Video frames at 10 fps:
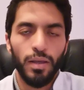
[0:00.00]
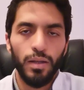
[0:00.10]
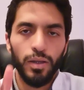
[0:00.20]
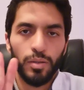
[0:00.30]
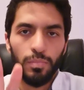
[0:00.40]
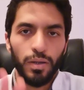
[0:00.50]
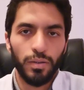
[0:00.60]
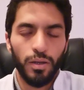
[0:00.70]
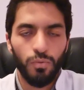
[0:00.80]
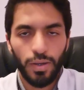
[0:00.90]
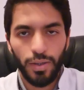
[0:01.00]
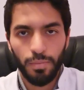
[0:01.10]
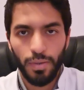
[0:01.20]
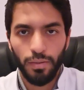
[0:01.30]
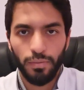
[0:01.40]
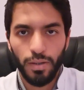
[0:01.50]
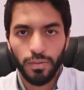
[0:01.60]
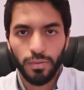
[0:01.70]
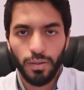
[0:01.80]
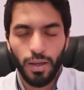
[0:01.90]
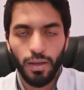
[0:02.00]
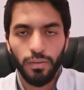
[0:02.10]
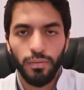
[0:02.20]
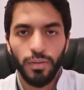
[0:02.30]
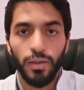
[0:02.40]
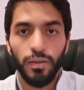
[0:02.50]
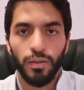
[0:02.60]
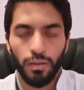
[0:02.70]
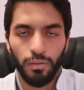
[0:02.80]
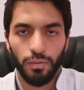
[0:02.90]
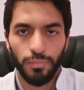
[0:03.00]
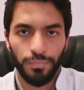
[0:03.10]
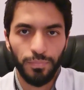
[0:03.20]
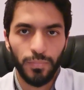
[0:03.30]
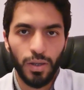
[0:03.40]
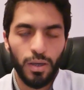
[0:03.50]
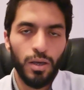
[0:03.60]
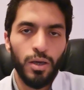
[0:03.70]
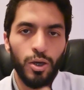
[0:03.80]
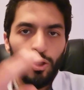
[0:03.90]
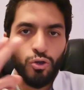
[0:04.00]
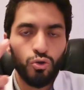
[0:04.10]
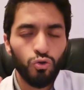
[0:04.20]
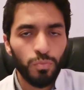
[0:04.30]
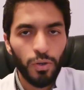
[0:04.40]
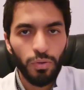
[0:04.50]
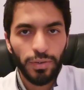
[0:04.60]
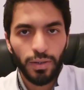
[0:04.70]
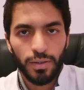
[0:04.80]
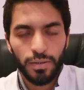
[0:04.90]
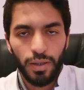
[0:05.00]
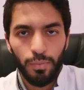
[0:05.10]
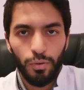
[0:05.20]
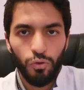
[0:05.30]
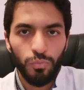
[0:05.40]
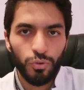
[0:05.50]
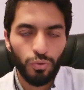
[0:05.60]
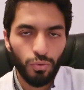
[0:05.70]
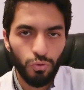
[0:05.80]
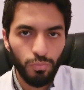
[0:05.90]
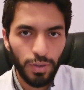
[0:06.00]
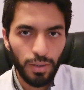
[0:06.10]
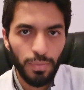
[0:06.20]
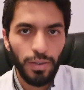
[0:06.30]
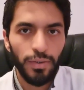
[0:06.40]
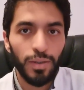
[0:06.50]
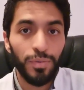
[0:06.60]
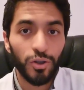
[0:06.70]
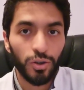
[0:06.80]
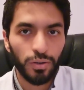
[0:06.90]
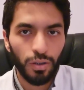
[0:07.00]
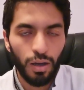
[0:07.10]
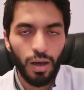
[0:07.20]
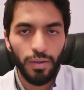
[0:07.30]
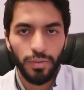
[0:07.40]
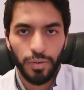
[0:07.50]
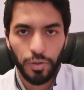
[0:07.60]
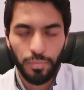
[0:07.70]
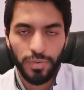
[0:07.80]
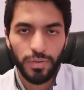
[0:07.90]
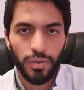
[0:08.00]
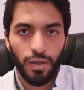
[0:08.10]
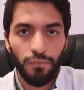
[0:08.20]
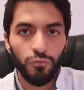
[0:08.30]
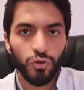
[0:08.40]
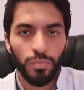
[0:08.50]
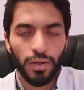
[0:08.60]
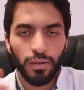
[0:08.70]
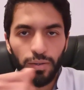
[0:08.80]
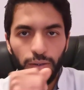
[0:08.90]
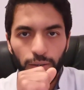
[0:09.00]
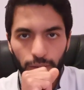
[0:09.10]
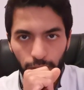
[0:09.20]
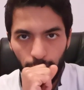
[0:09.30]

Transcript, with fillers: ثالث ماده وهي ماده النيكل جوج مواد كتستعملهم جرثومه المعده باش تطغى عندك بزاف وتمرض لك